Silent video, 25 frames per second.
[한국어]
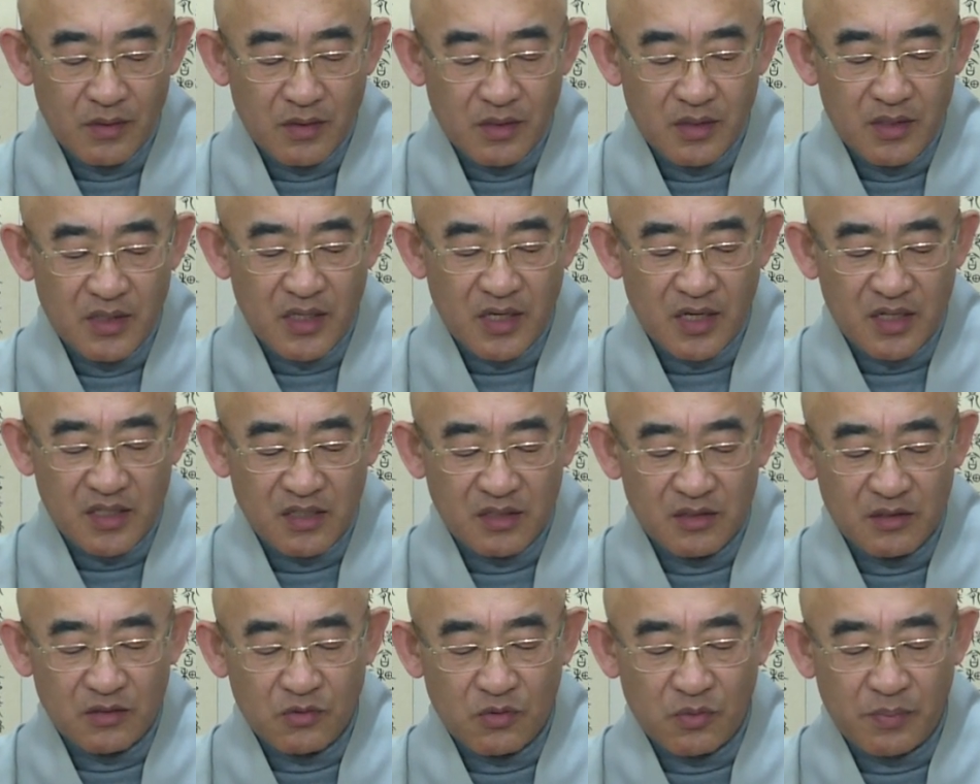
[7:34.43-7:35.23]
그 이야기
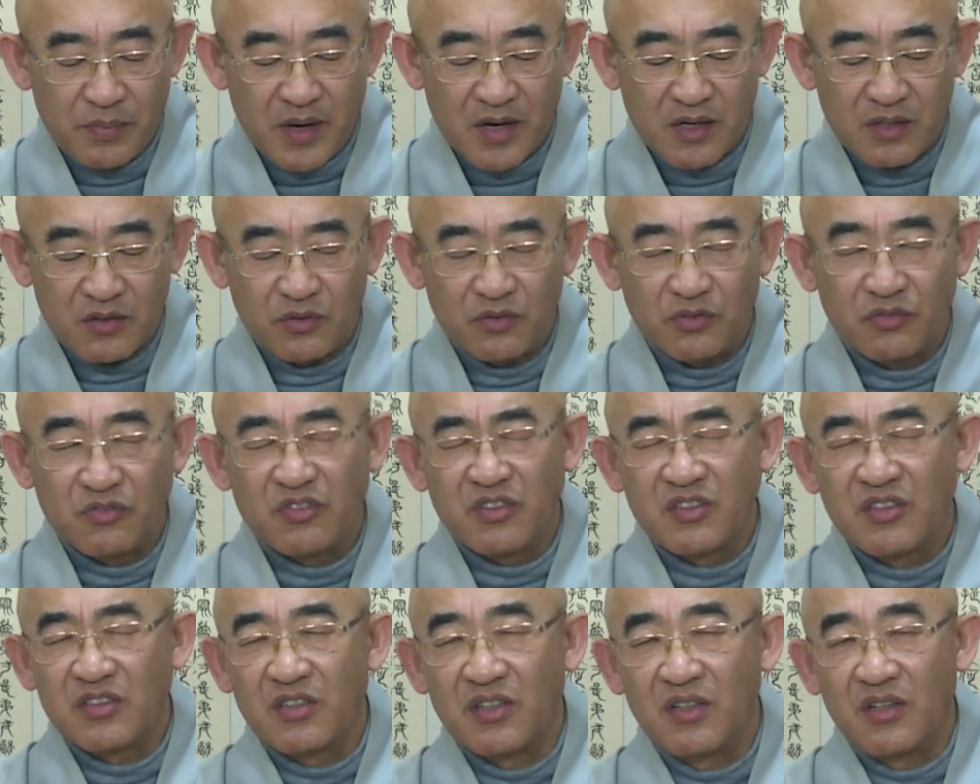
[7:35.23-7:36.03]
듣고 밖으로
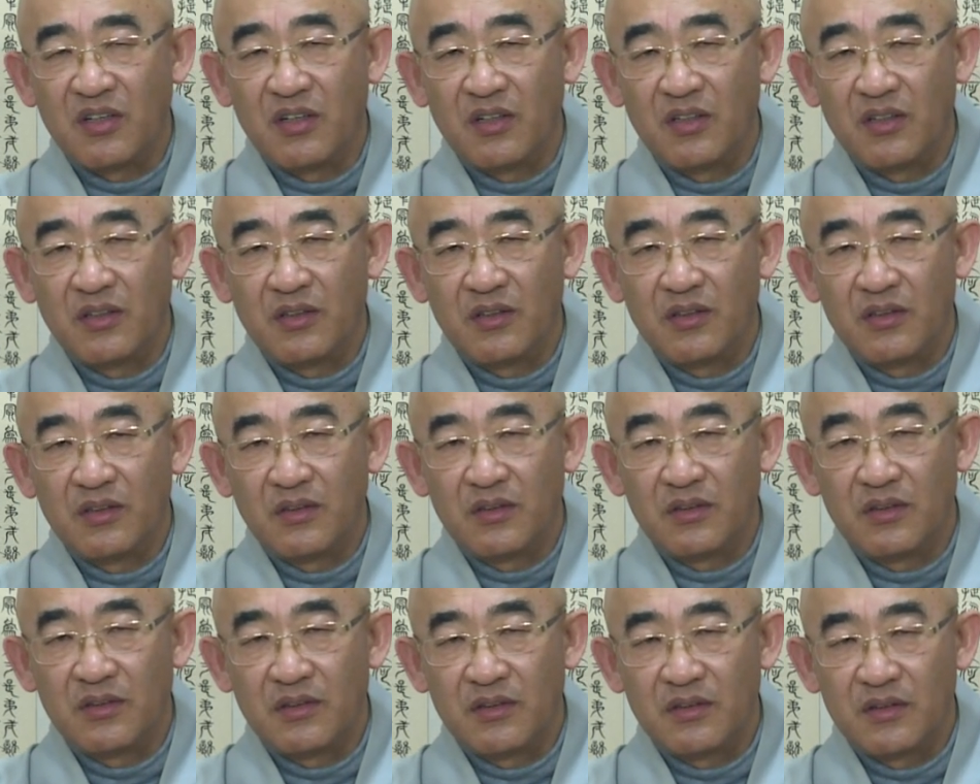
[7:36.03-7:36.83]
뛰쳐
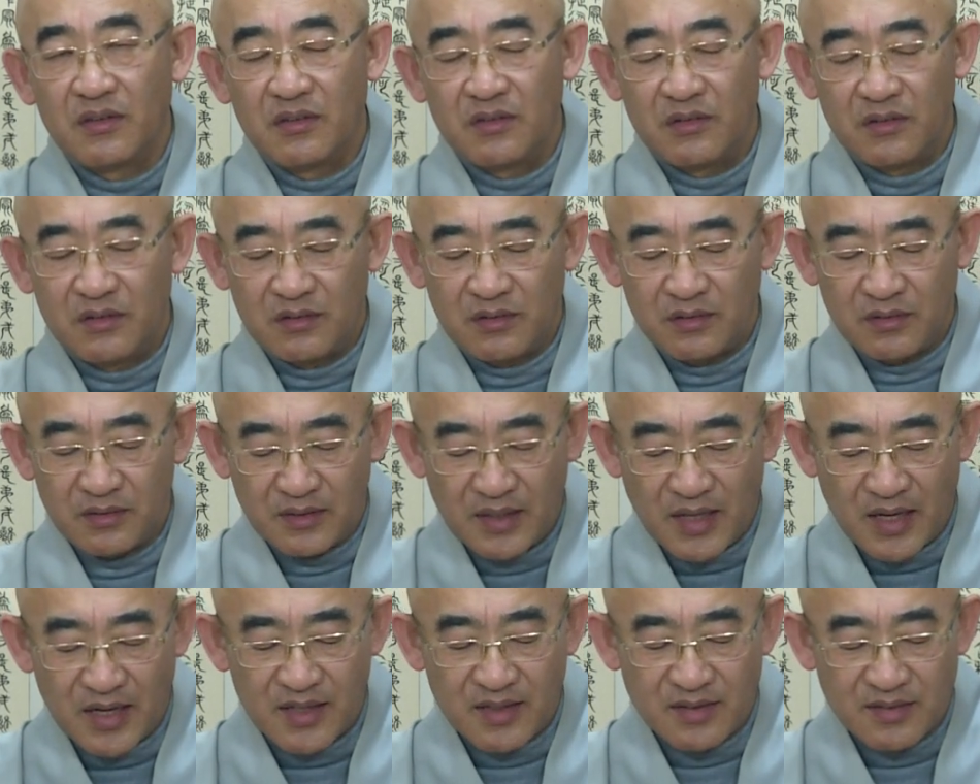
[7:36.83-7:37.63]

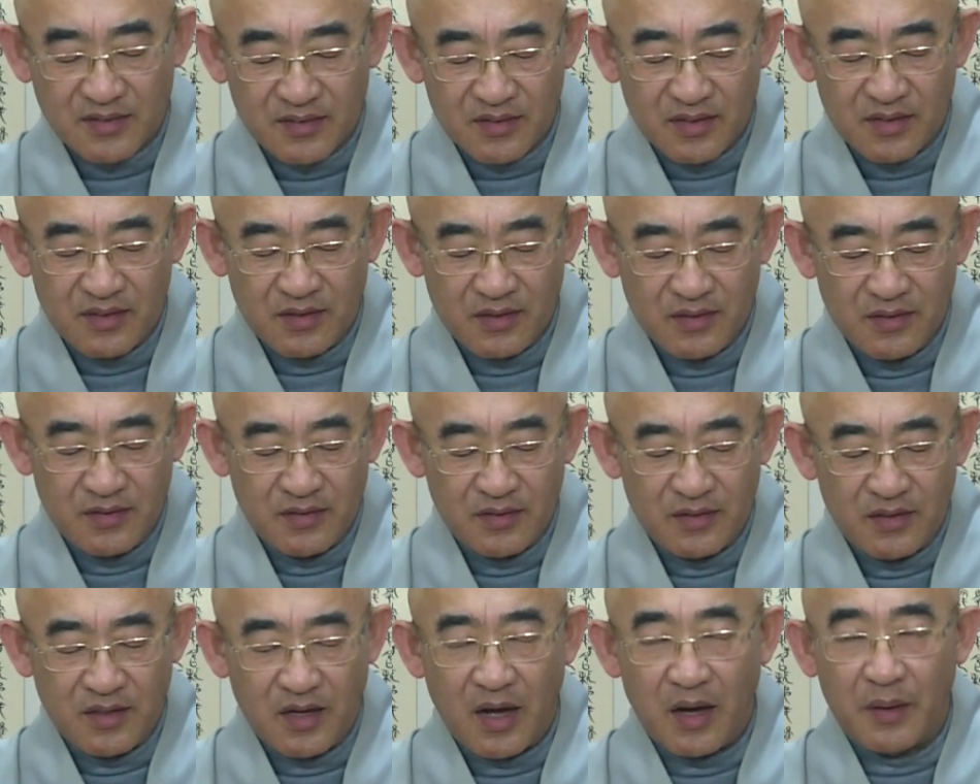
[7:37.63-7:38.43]
나갔어요.
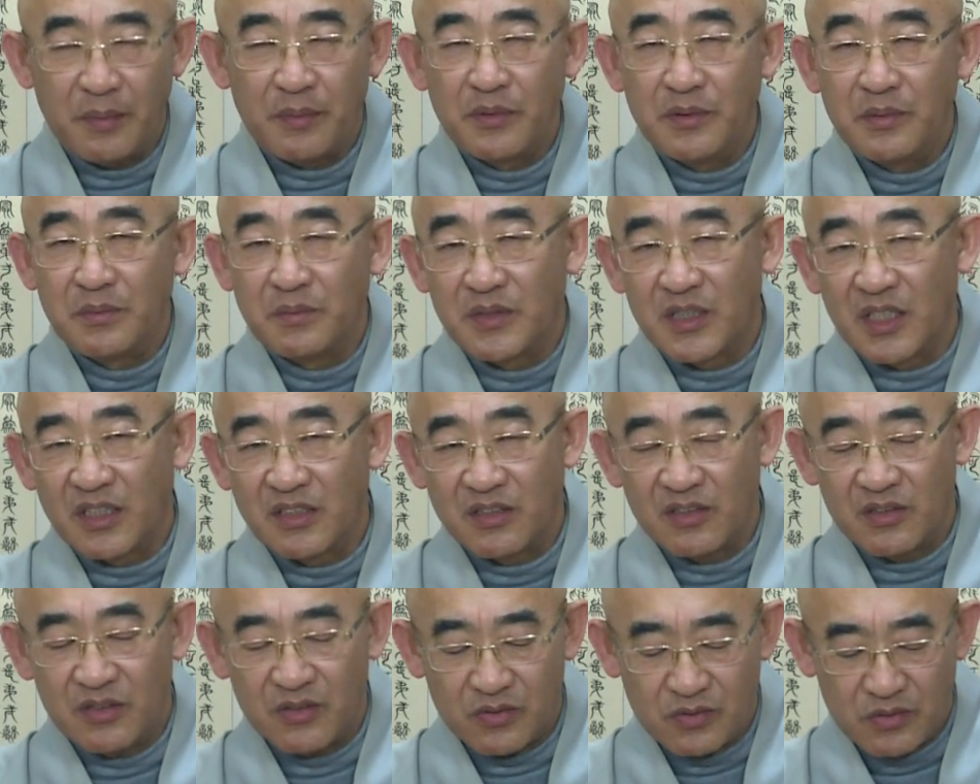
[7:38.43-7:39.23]
아버님
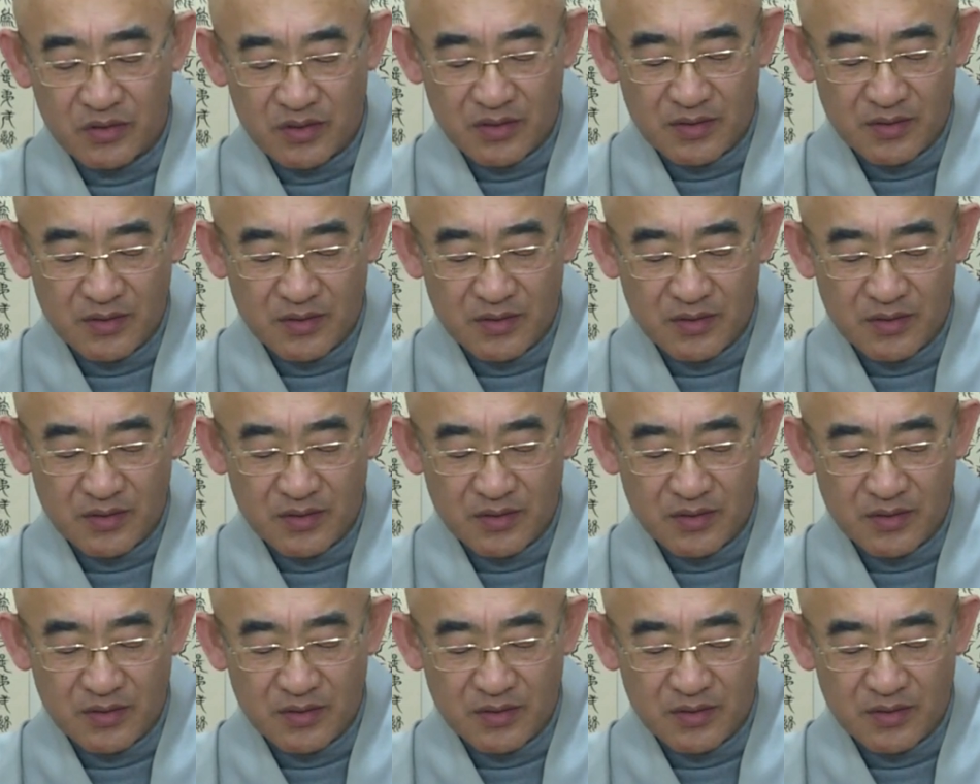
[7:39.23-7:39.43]
찾으려고